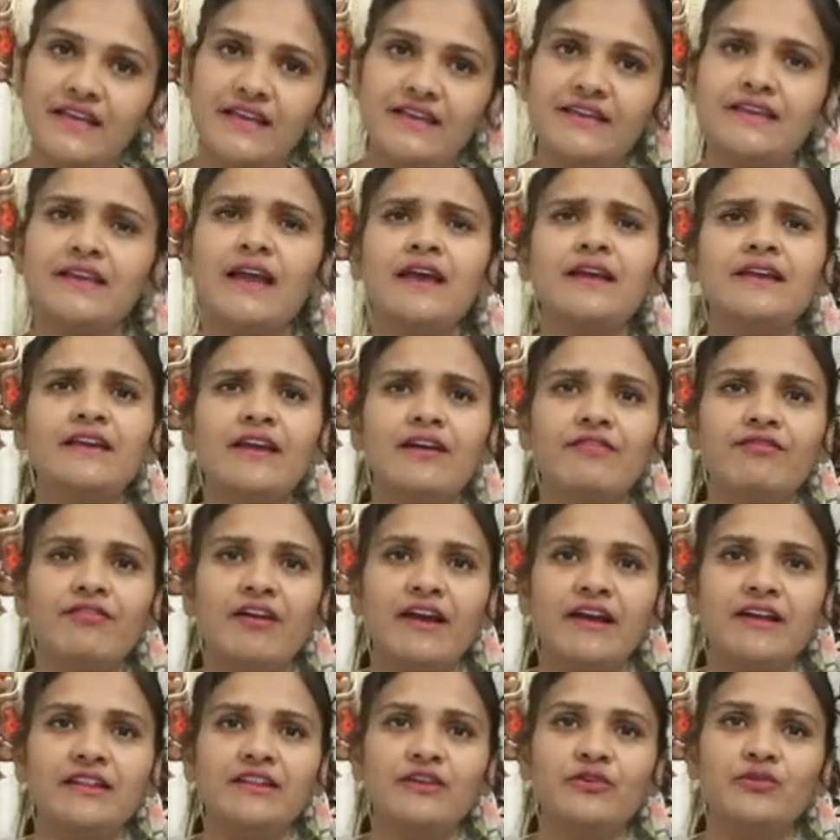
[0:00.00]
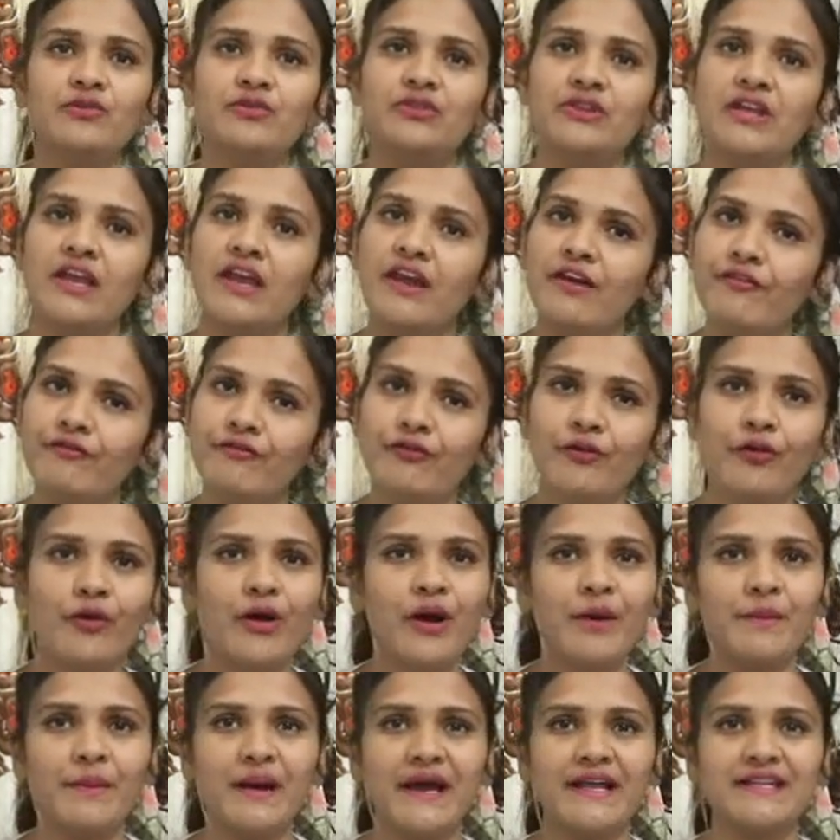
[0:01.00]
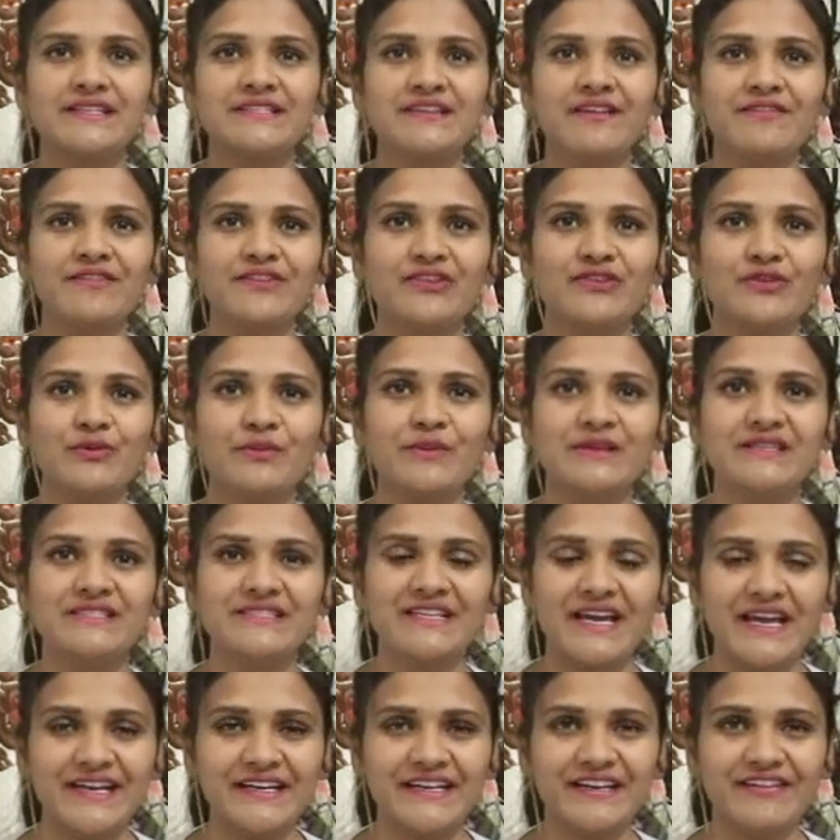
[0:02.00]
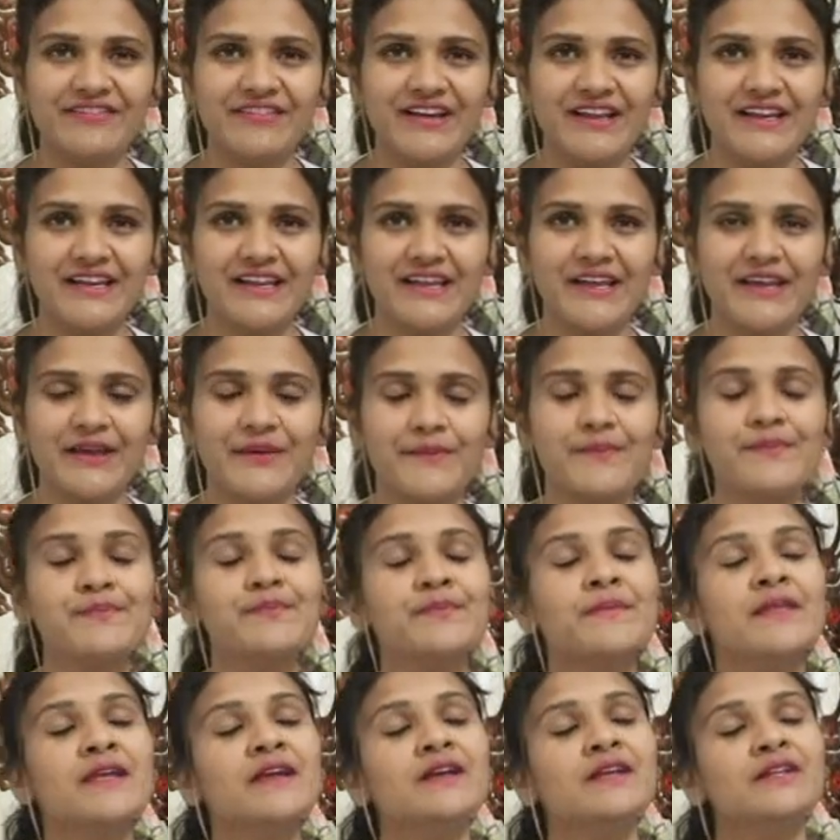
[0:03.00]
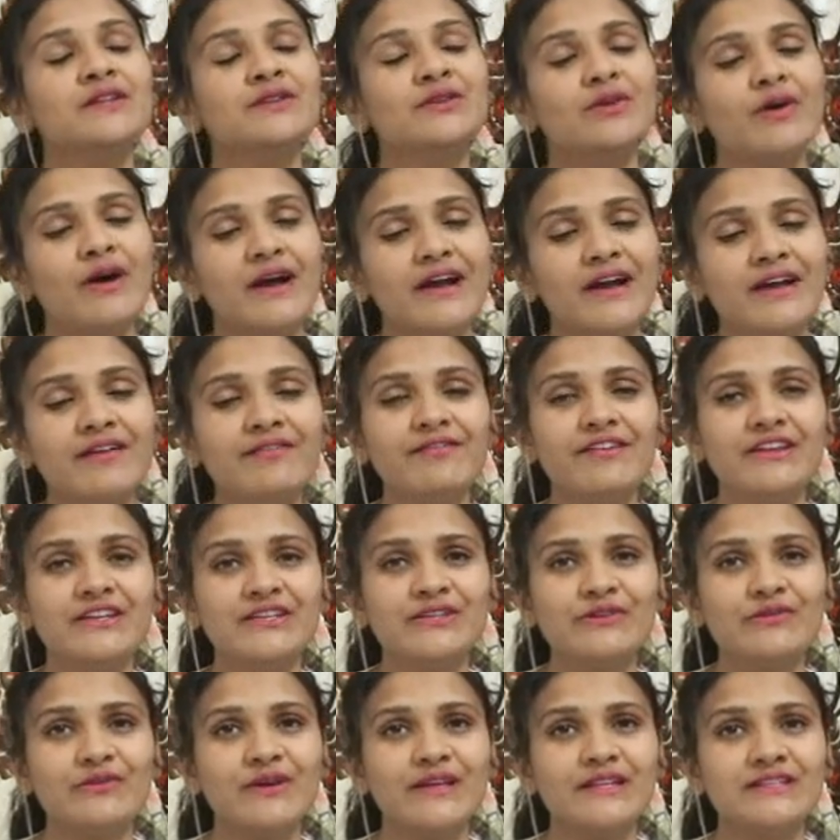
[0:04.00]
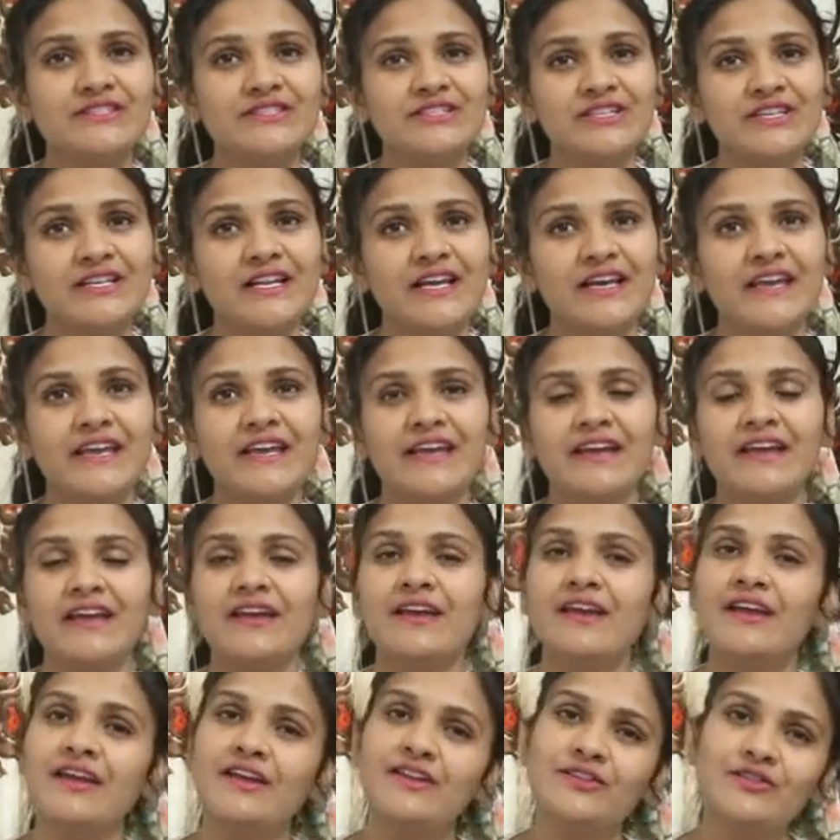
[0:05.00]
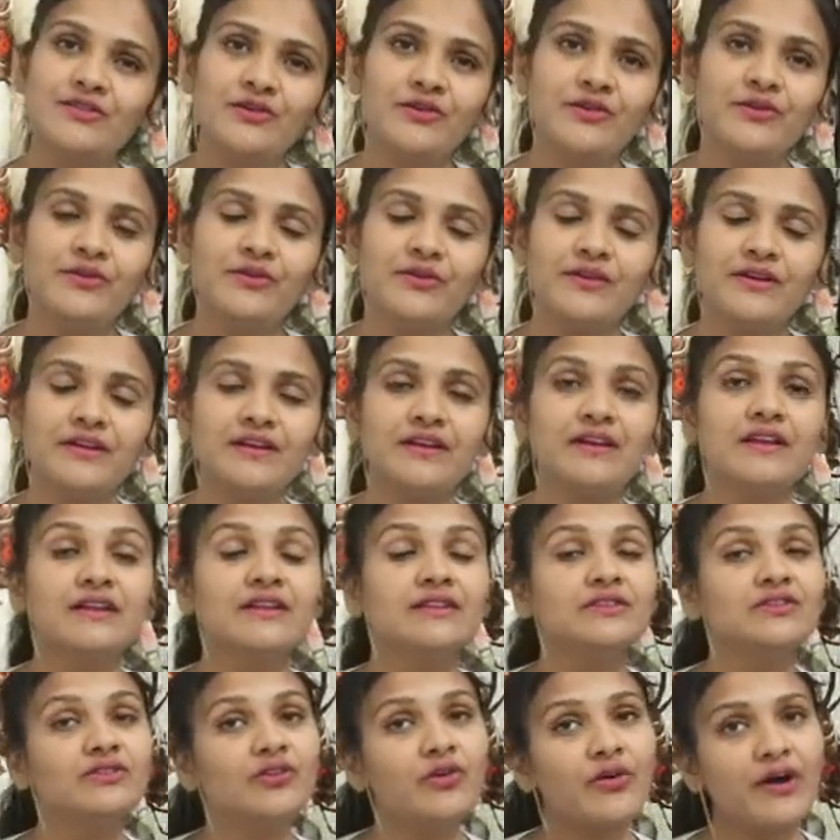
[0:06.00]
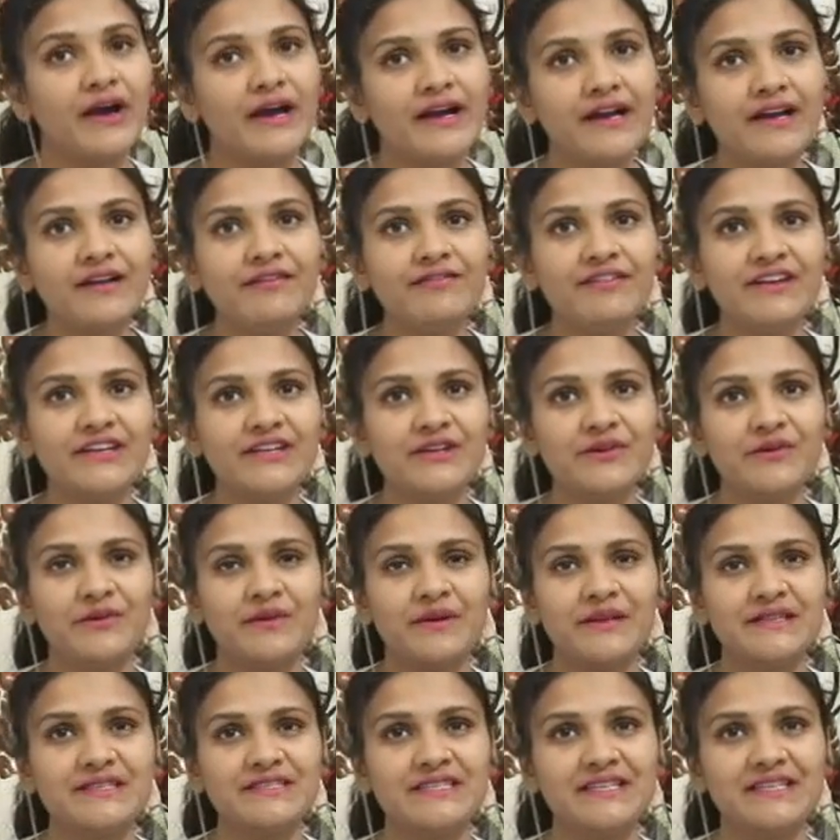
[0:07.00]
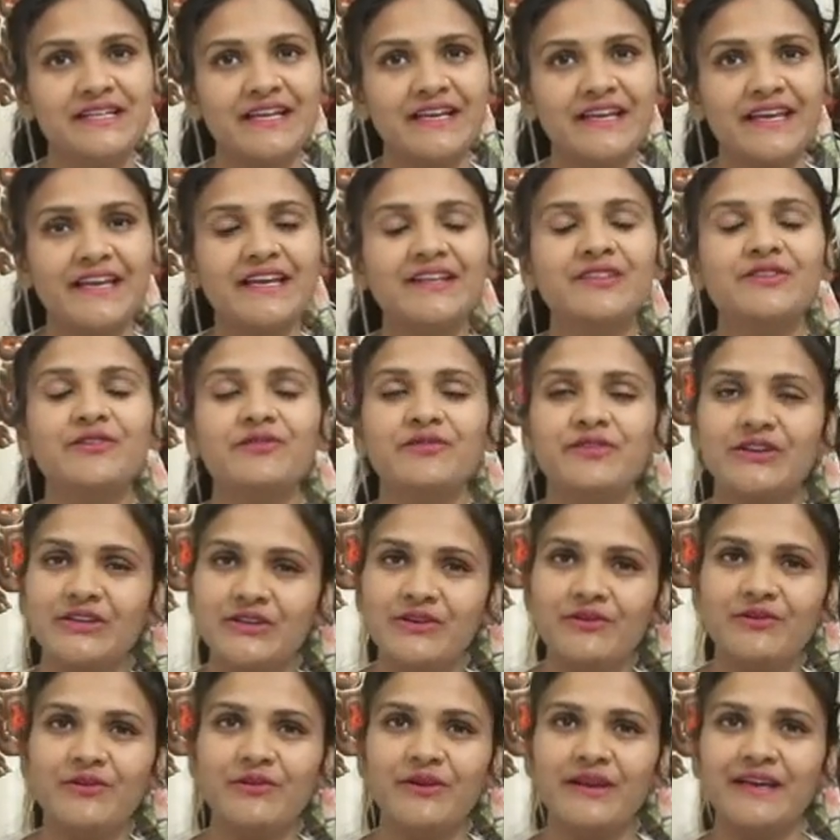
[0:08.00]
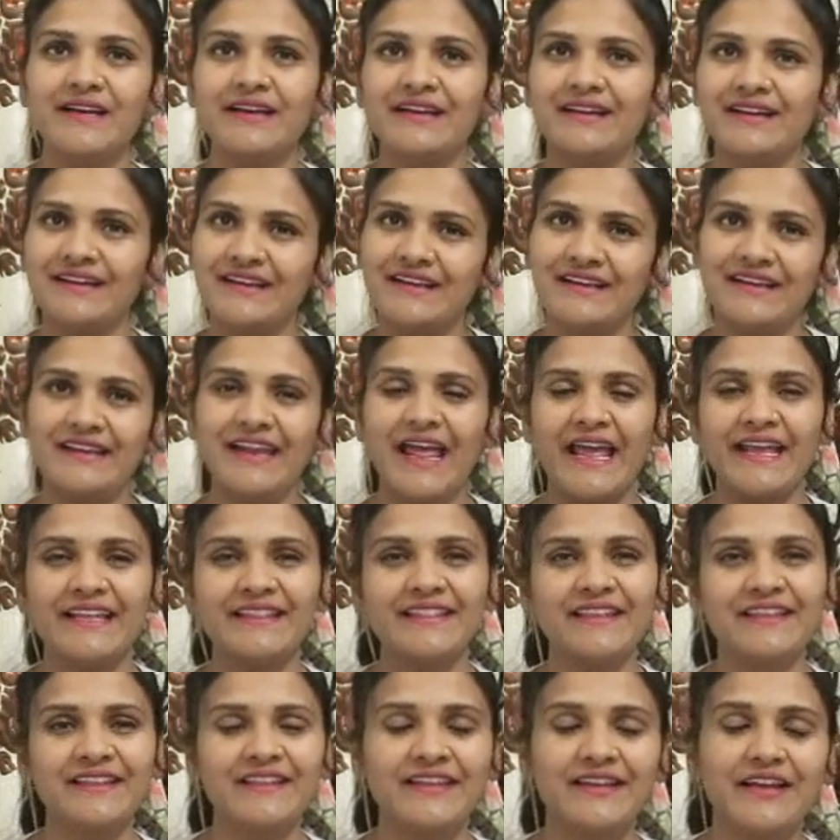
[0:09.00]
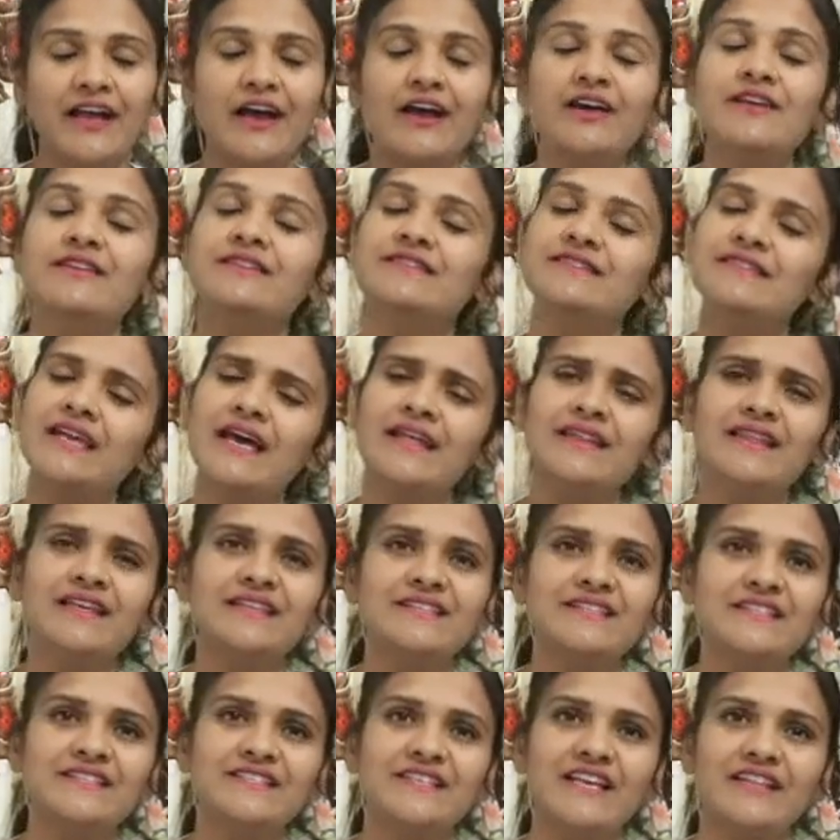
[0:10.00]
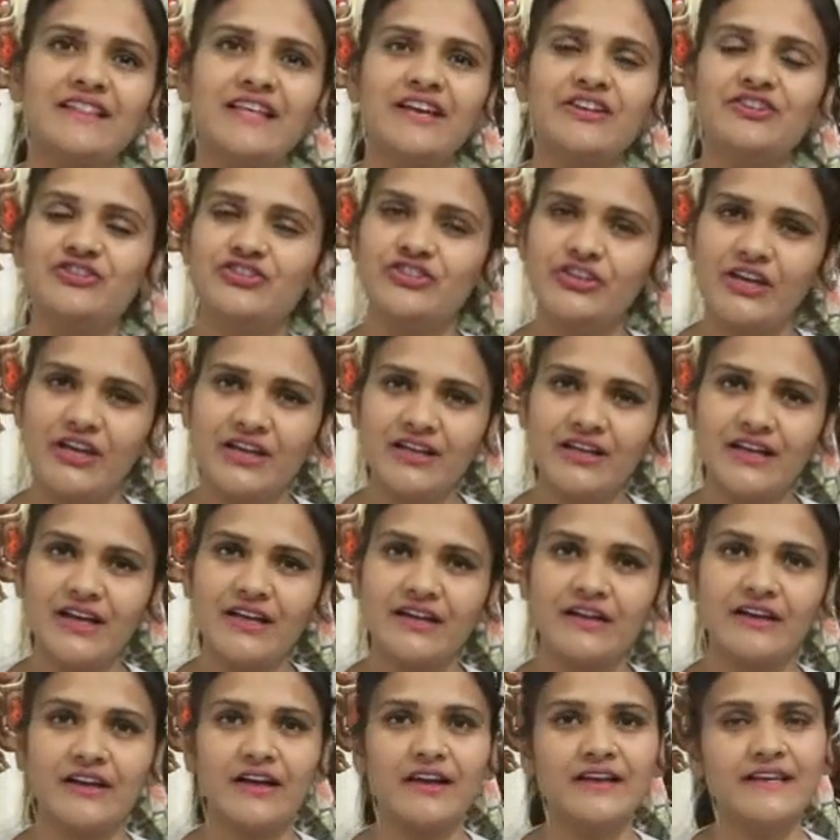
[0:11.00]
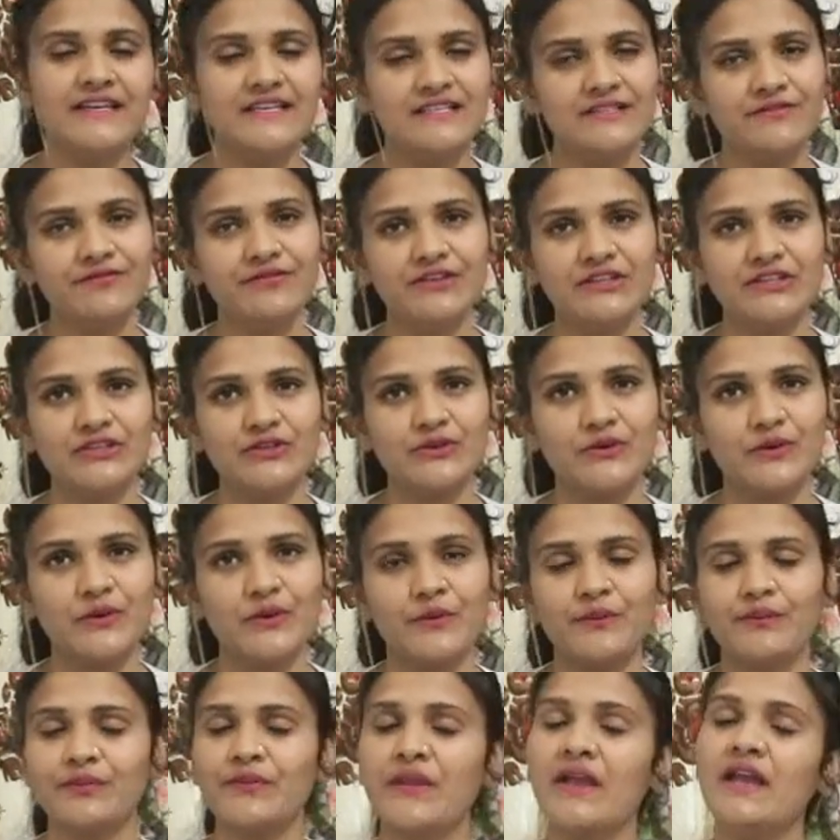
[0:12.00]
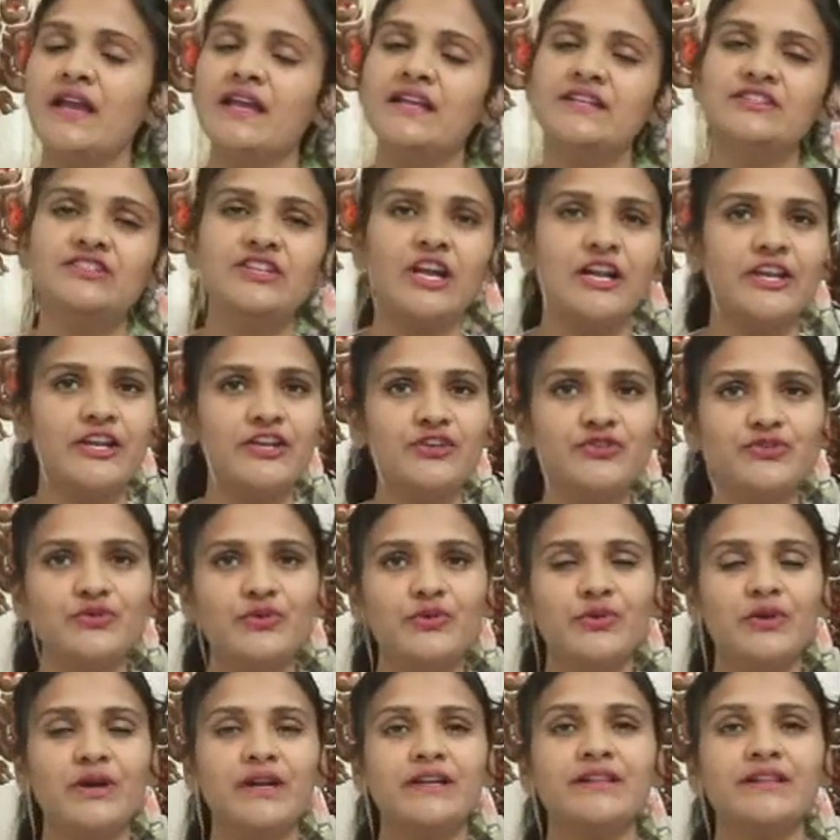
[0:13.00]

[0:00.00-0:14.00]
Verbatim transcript: इसके क्या क्या फ़ायदे होते हैं वो हम आज के वीडियो में जानने वाले हैं तो अगर वीडियो अच्छी लगे तो तो अगर वीडियो अच्छी लगे तो वीडियो को एक लाइक दे देना ज़्यादा से ज़्यादा शेयर करना इस वीडियो को चलिए शुरू